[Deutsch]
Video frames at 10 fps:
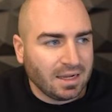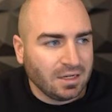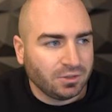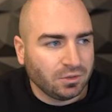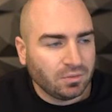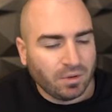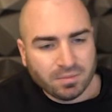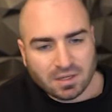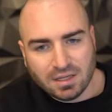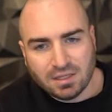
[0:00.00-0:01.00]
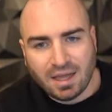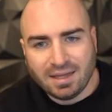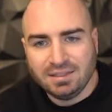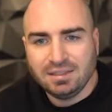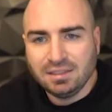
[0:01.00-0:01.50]
eigentlich schon die Webseite
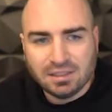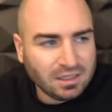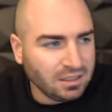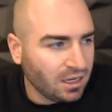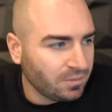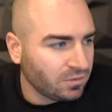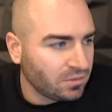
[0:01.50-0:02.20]
an sich innerhalb